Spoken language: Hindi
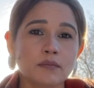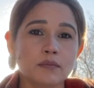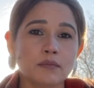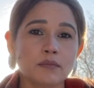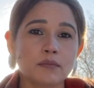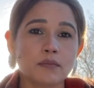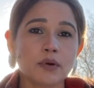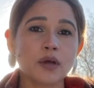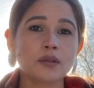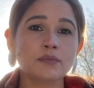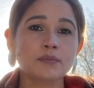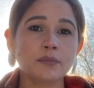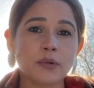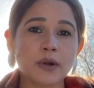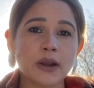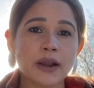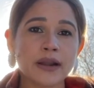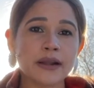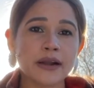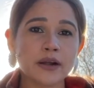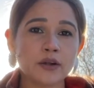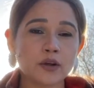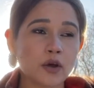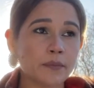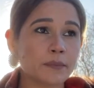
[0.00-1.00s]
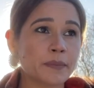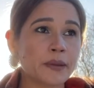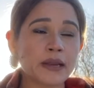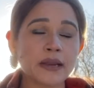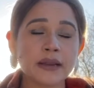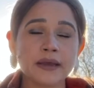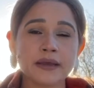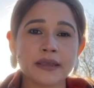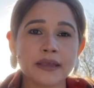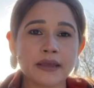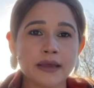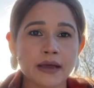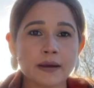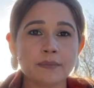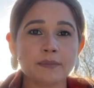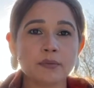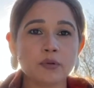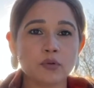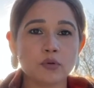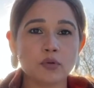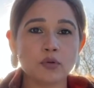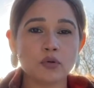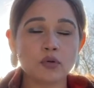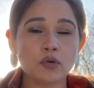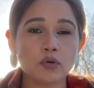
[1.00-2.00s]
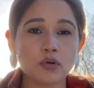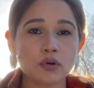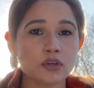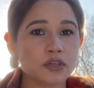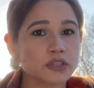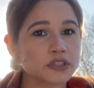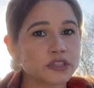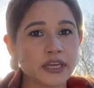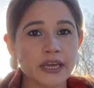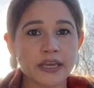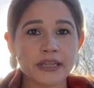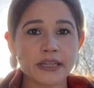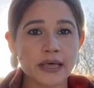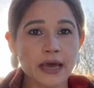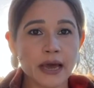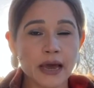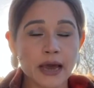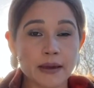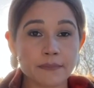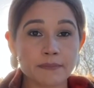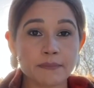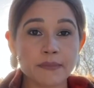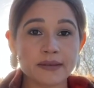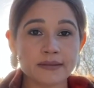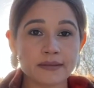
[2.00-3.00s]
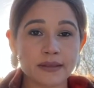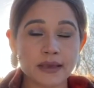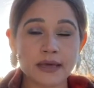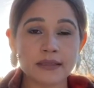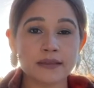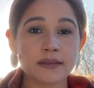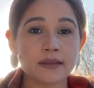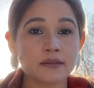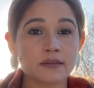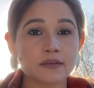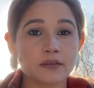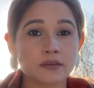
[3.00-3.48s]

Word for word: बहुत पुराना टॉपिक लगेगा आप लोगों को और शायद आप में से आधे